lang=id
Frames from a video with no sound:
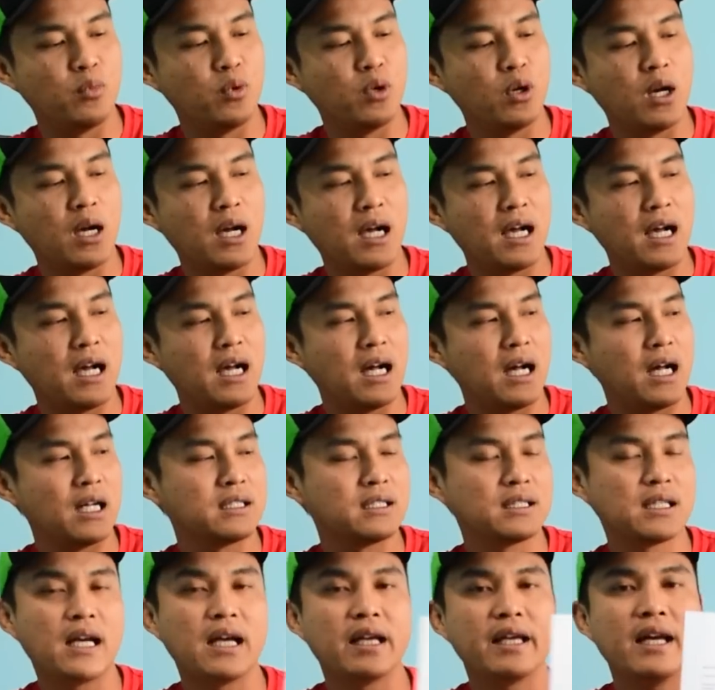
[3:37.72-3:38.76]

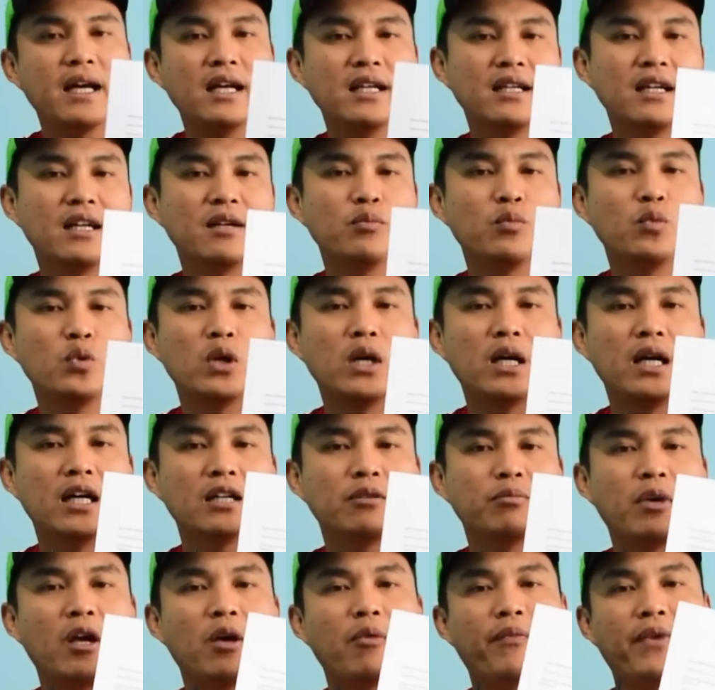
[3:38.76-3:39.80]
buat saya dan
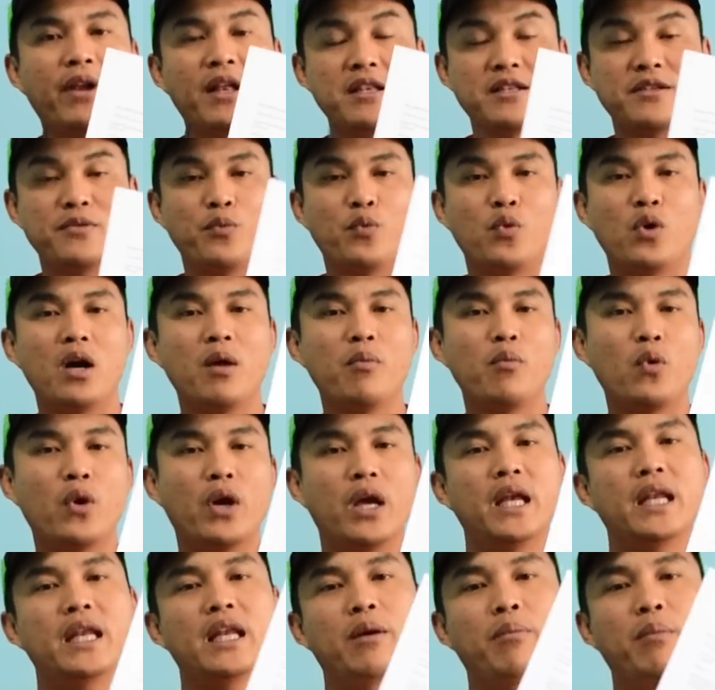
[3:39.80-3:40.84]
buat my friend semua
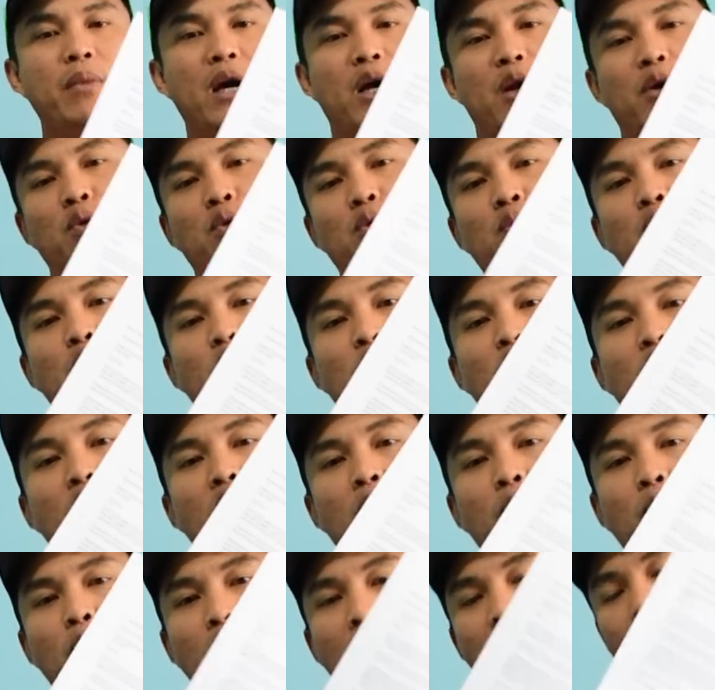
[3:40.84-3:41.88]
mungkin yang baru
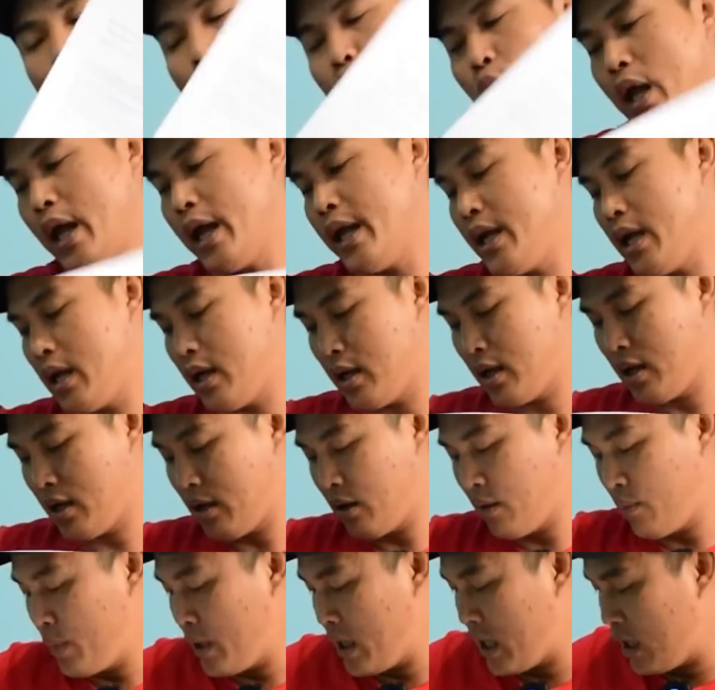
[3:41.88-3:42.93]
mulai-mulai
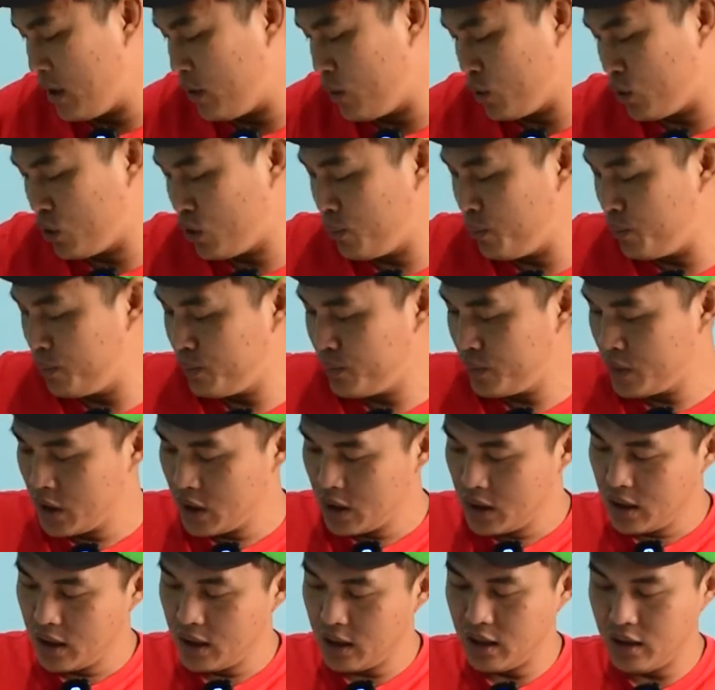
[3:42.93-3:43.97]
uh, bikin YouTube
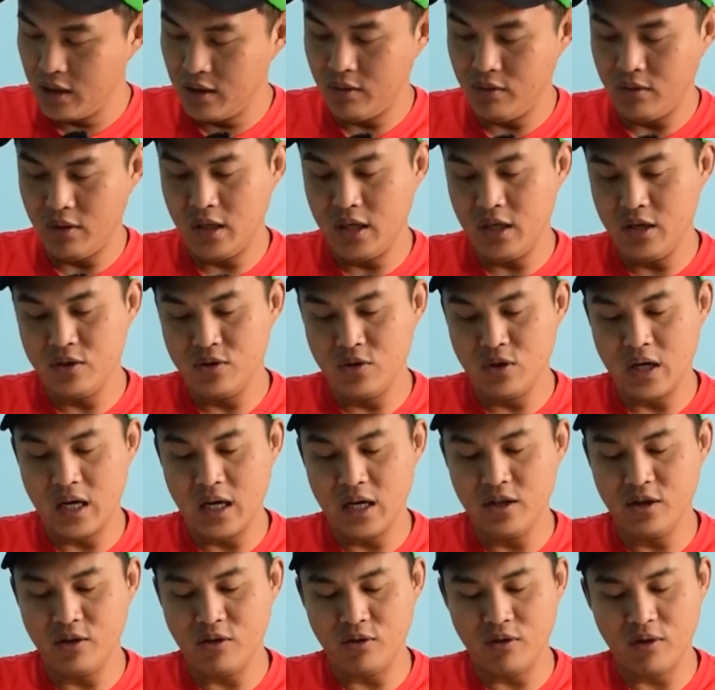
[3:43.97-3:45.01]
gitu ini
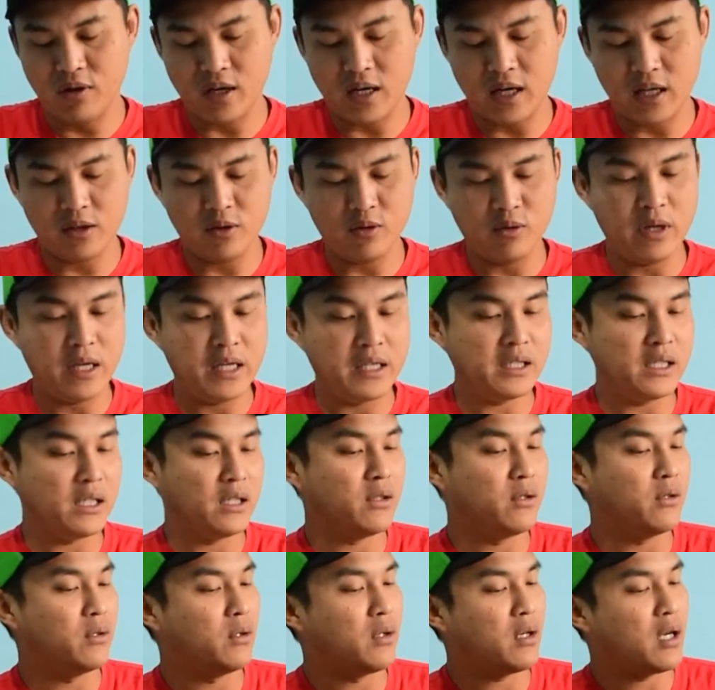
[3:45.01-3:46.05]
juga ada
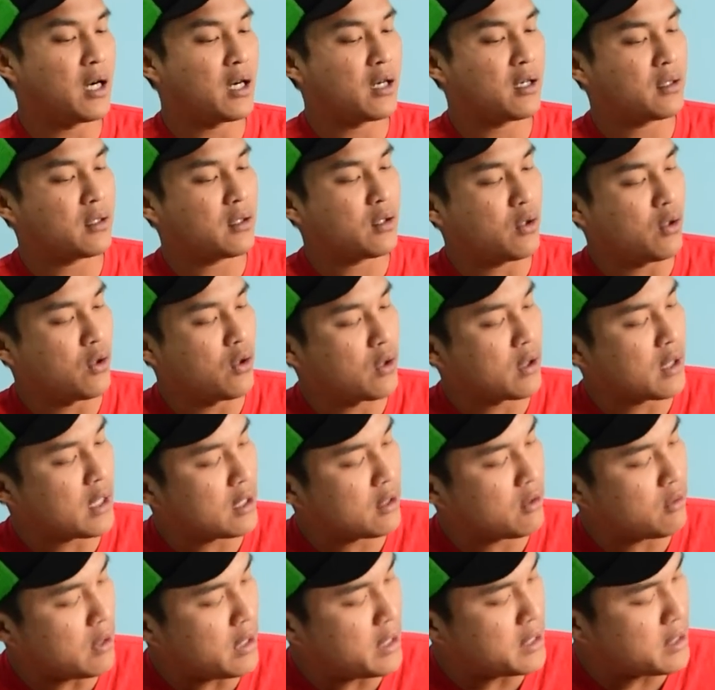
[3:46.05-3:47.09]
congratulation tuh
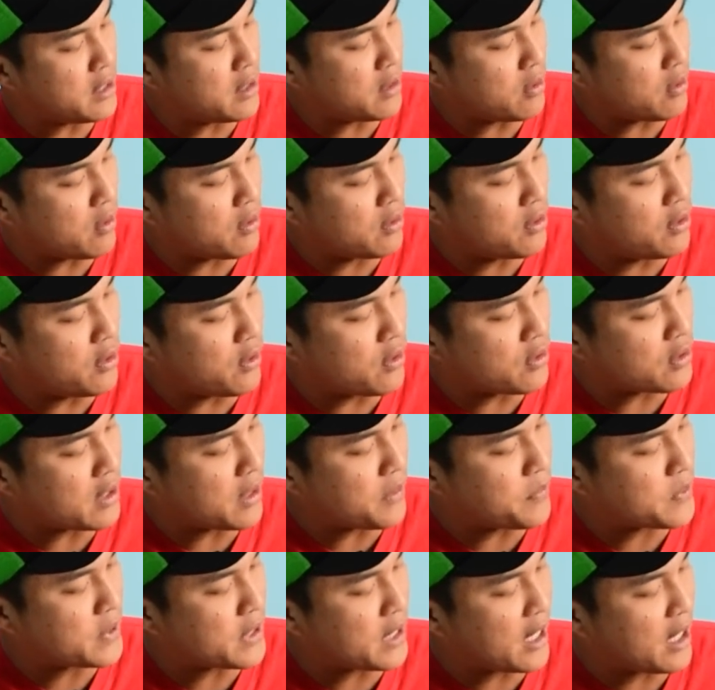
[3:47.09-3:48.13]
congratulation on your
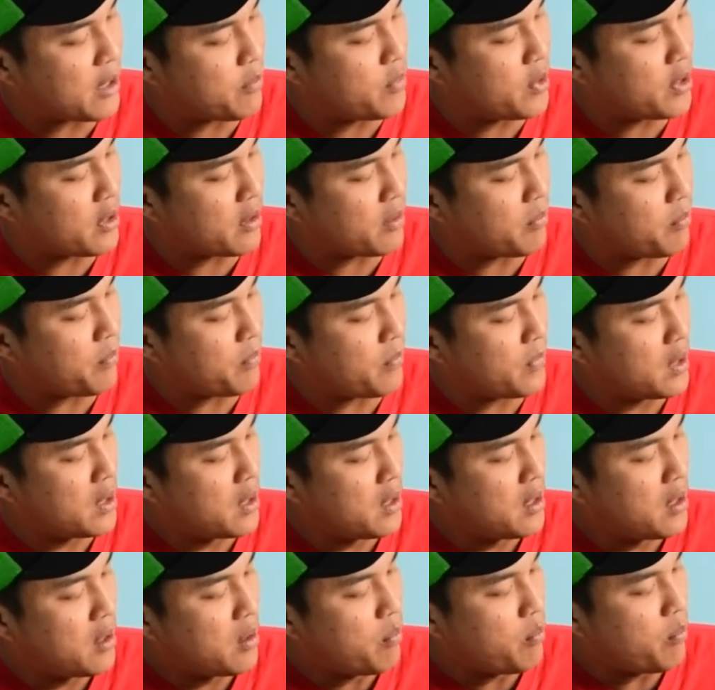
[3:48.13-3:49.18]
subscriber
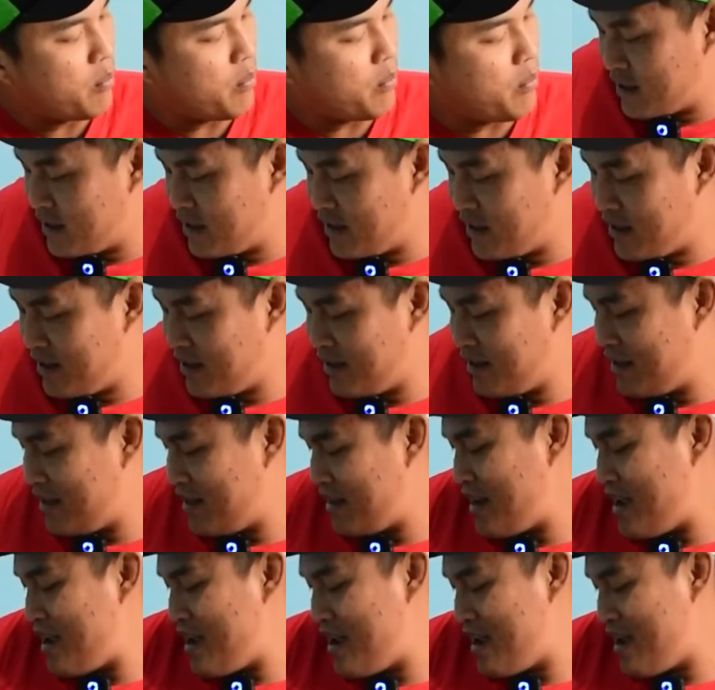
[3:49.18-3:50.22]
sini
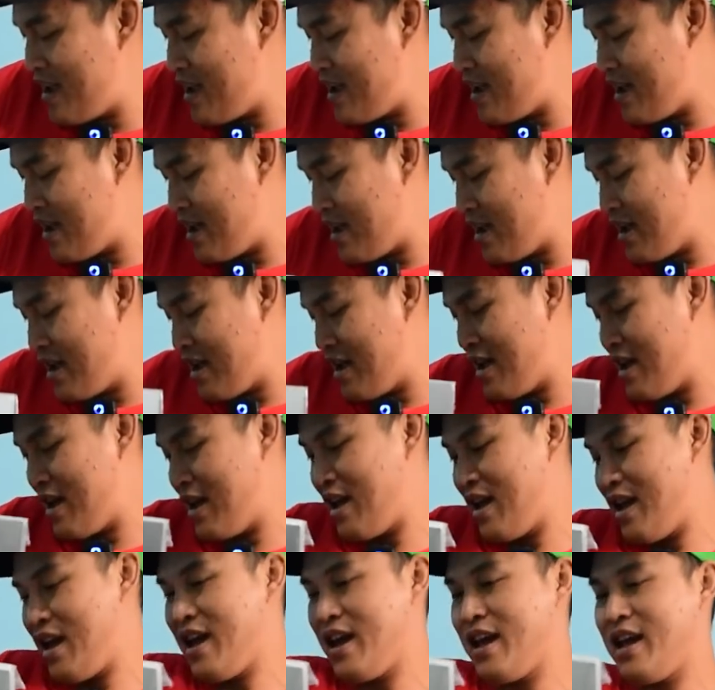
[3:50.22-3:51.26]
ye
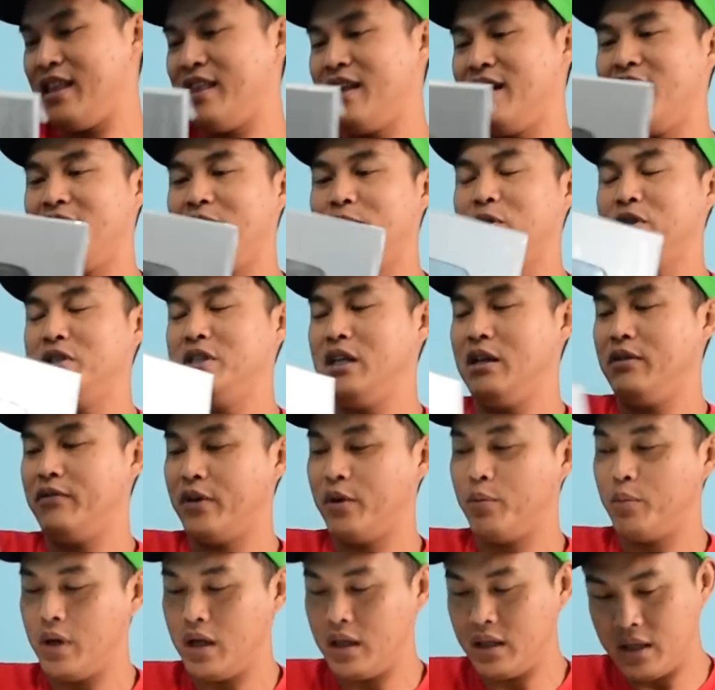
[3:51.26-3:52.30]
kita dapat
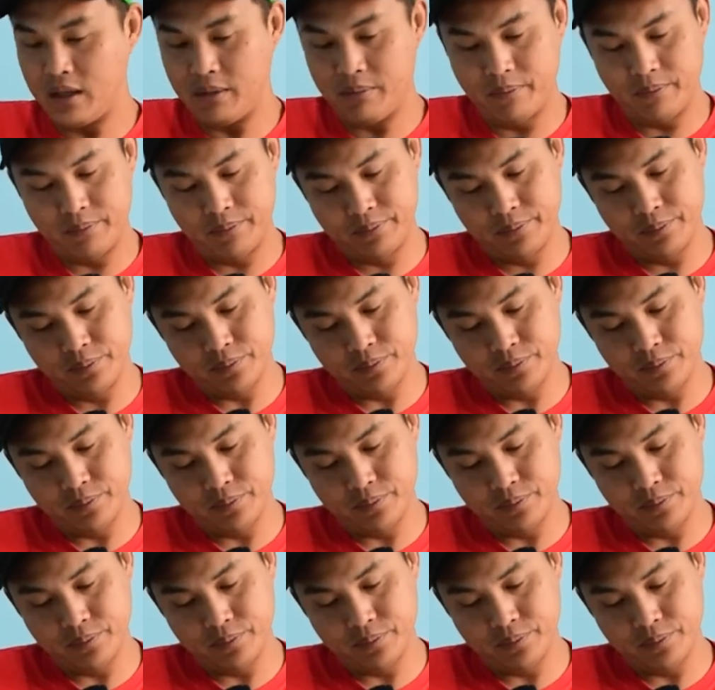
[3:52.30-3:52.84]
silver button